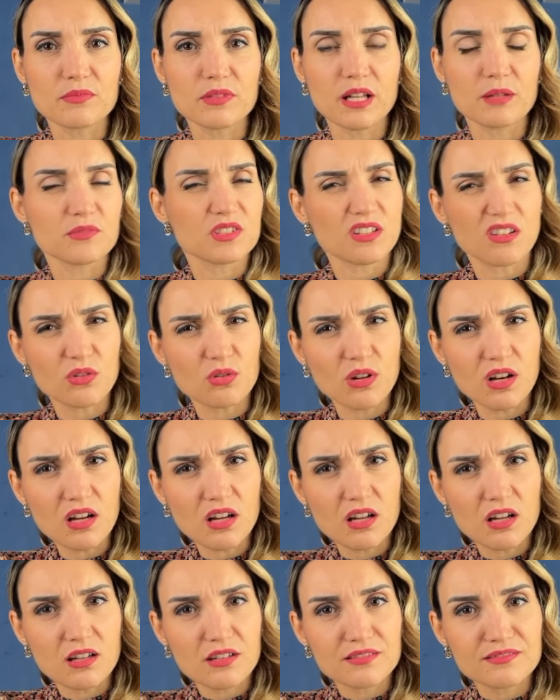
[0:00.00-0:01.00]
Elle me dit En quoi
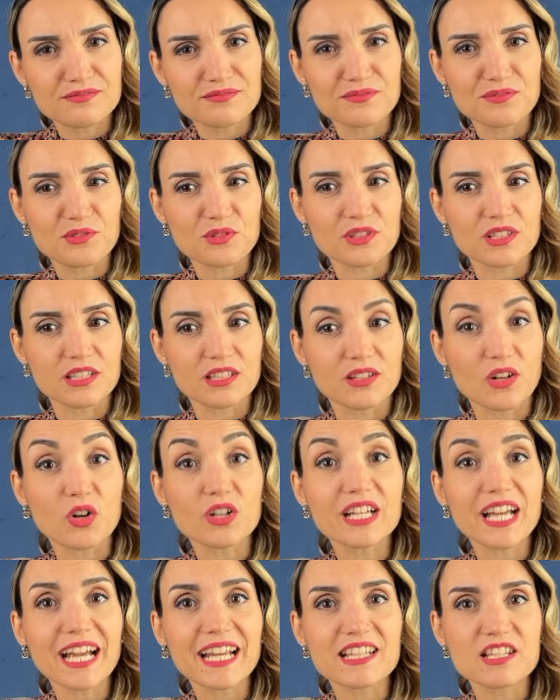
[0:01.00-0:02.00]
Je dis En
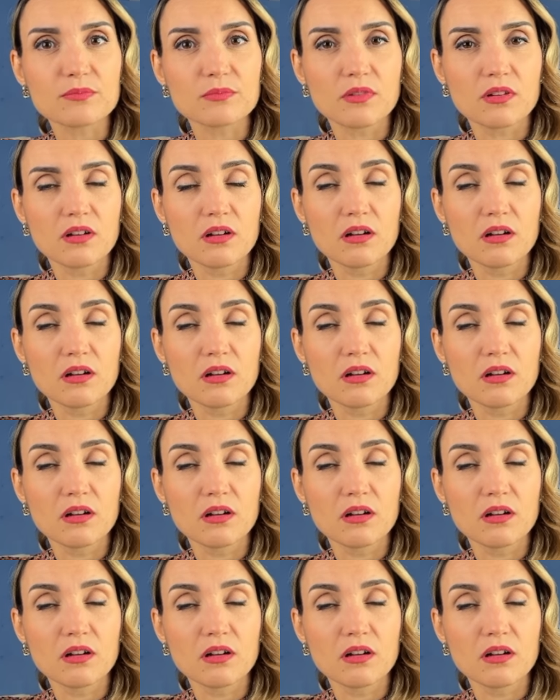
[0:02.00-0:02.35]
charisme.